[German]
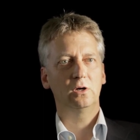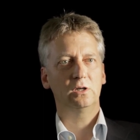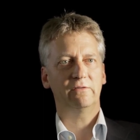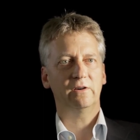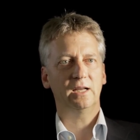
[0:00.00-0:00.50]

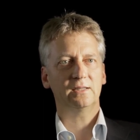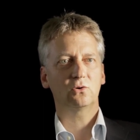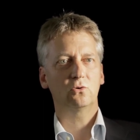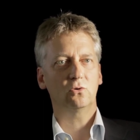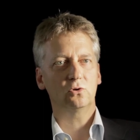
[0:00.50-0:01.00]
der
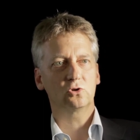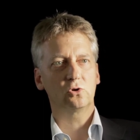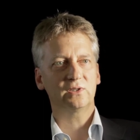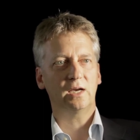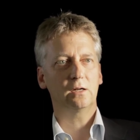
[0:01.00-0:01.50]
Vernetzung und
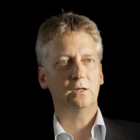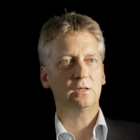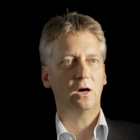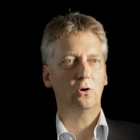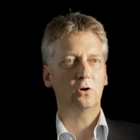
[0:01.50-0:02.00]

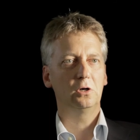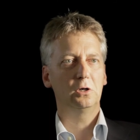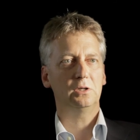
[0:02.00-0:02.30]
schlussendlich auch